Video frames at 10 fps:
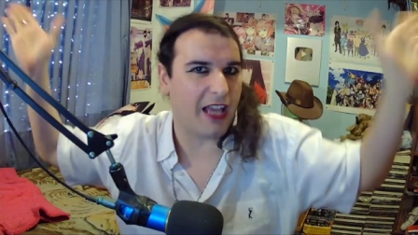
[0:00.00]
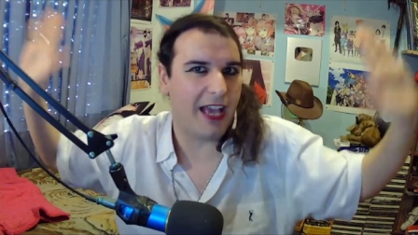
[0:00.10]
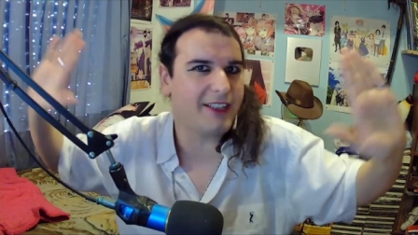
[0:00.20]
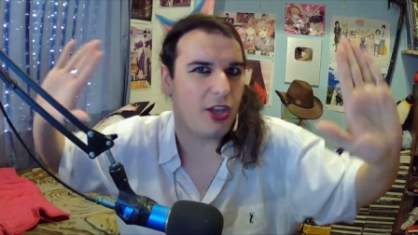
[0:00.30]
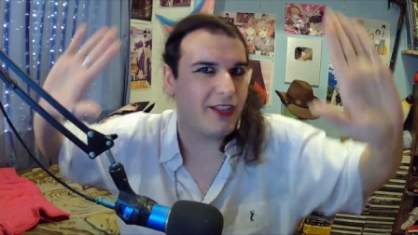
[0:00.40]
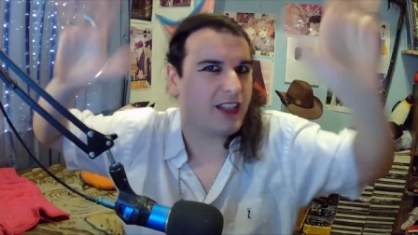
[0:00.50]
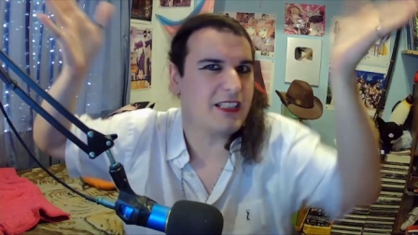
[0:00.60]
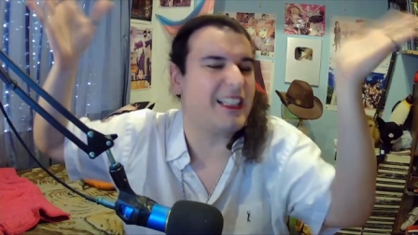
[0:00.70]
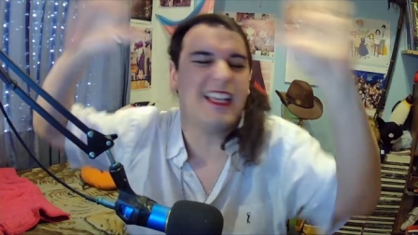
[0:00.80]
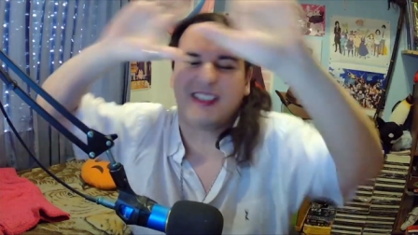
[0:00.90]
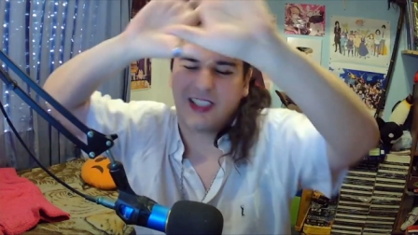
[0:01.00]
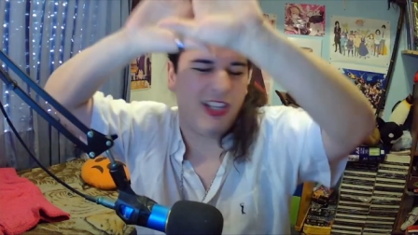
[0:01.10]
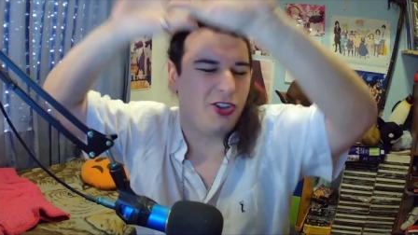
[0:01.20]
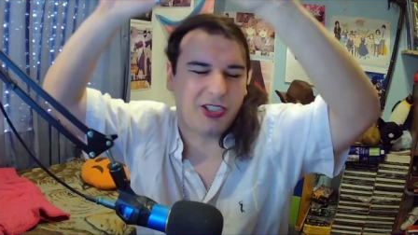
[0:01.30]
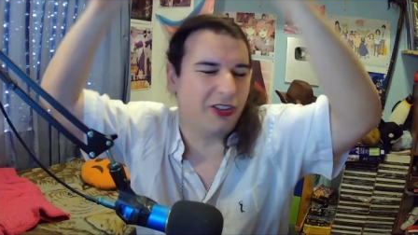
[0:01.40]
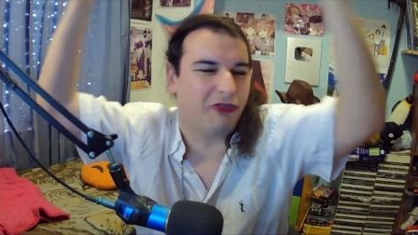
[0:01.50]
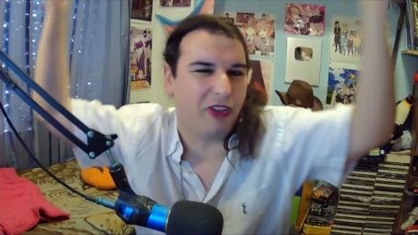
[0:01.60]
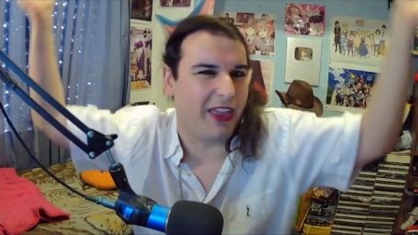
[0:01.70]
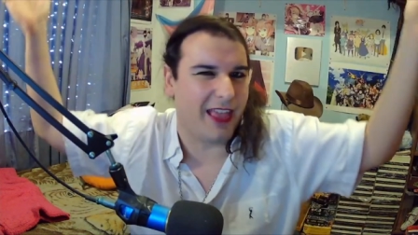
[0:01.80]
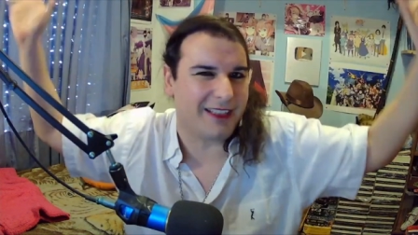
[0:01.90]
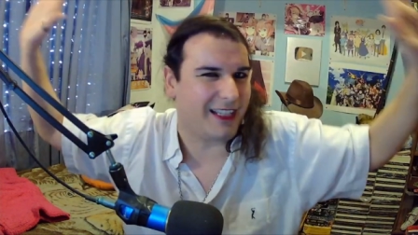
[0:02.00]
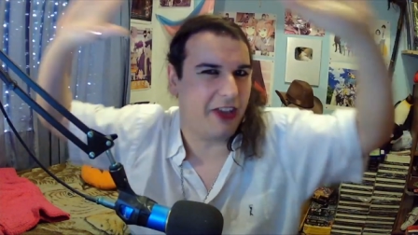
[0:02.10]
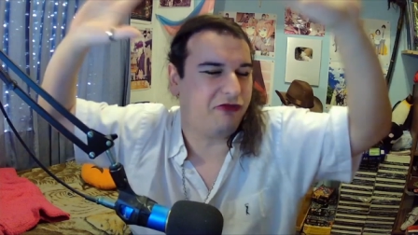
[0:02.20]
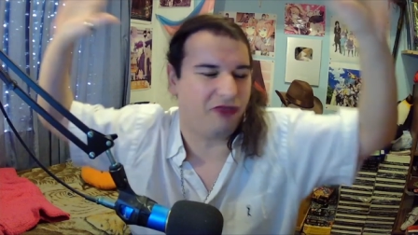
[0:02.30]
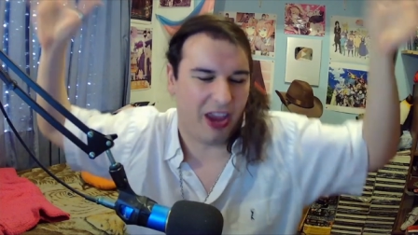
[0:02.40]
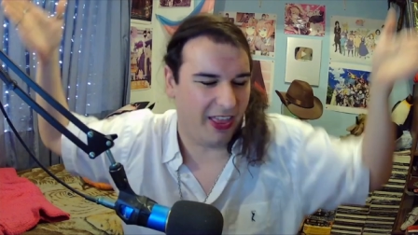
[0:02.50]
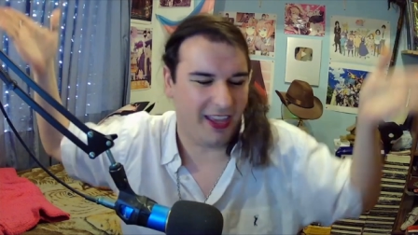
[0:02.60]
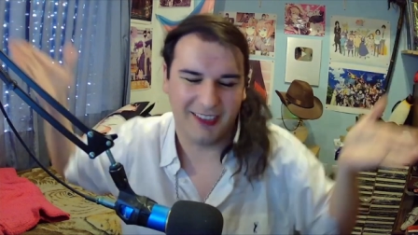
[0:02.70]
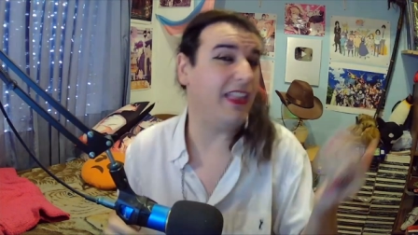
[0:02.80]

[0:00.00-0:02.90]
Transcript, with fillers: O sea, eso, sigo siendo Fede, así que es Fede.